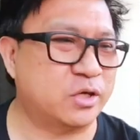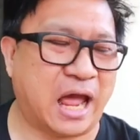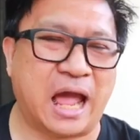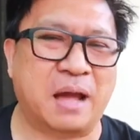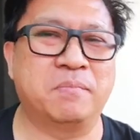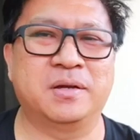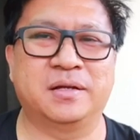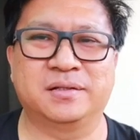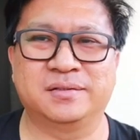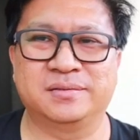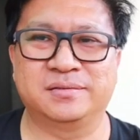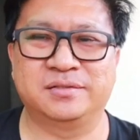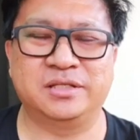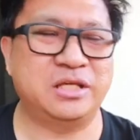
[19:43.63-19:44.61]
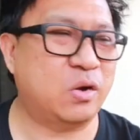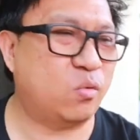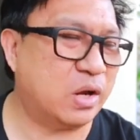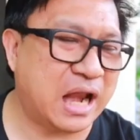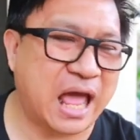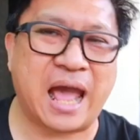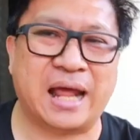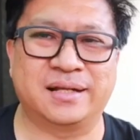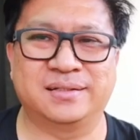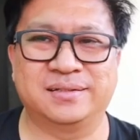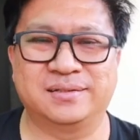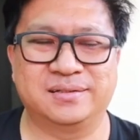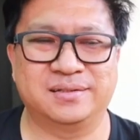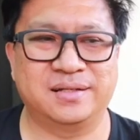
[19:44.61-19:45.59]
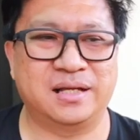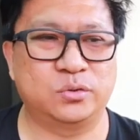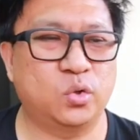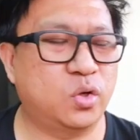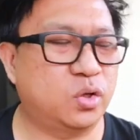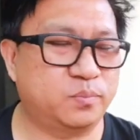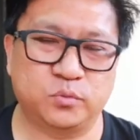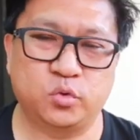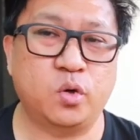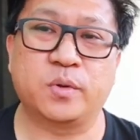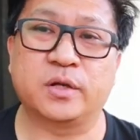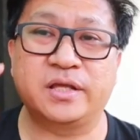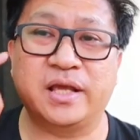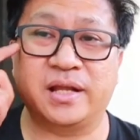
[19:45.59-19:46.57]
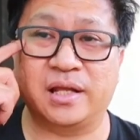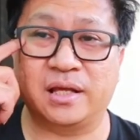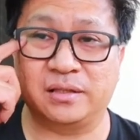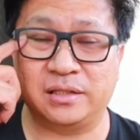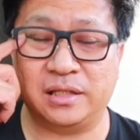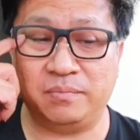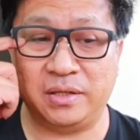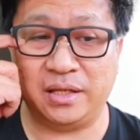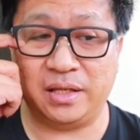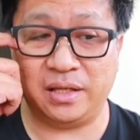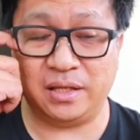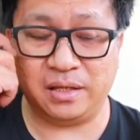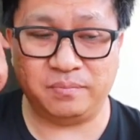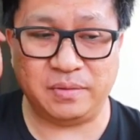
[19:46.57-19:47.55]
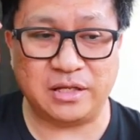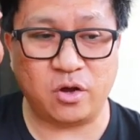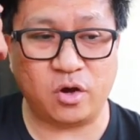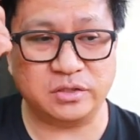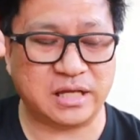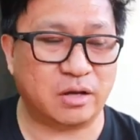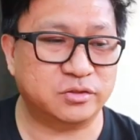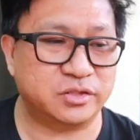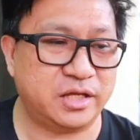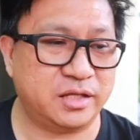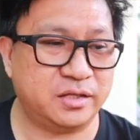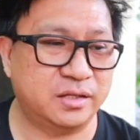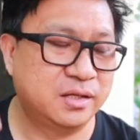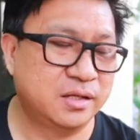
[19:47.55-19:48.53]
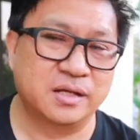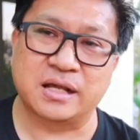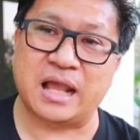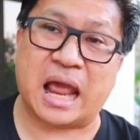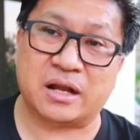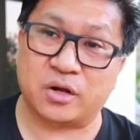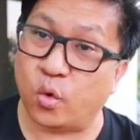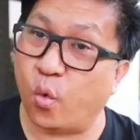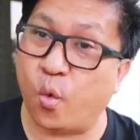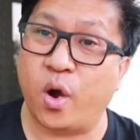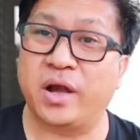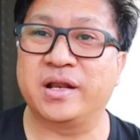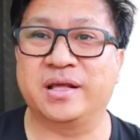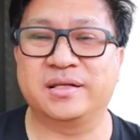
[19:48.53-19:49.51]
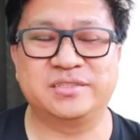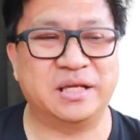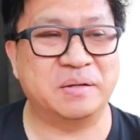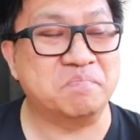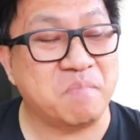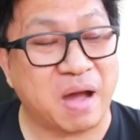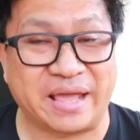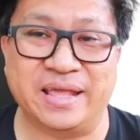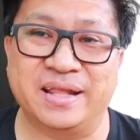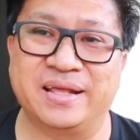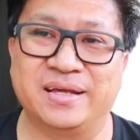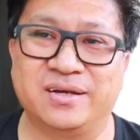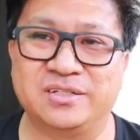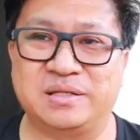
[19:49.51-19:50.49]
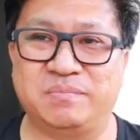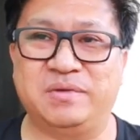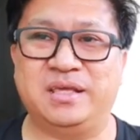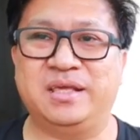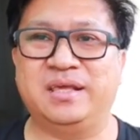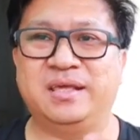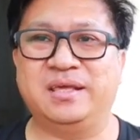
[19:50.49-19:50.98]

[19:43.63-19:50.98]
องถามที่เยาวราชนะทั่วทั่วประเทศที่มีพี่น้องชาวจีนกาดหลวงเนี่ยเชียงใหม่เนี่ยก็จะมี